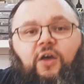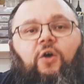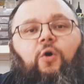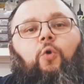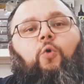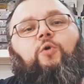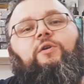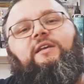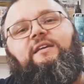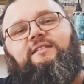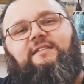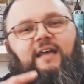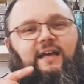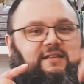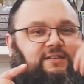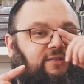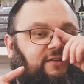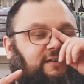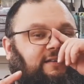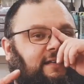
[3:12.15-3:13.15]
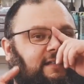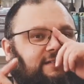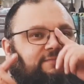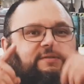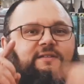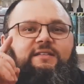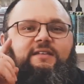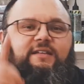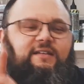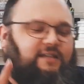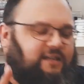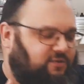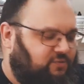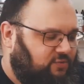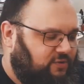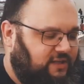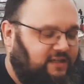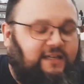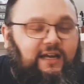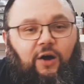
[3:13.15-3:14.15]
Und ich sag's euch, jetzt wird's richtig
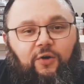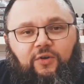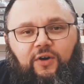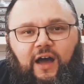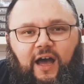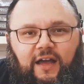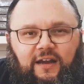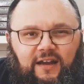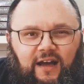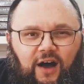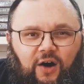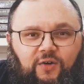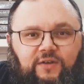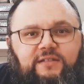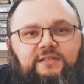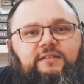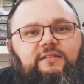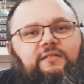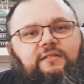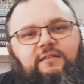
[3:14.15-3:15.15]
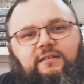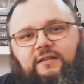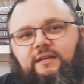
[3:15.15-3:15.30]
gut. Ich hau noch einen raus.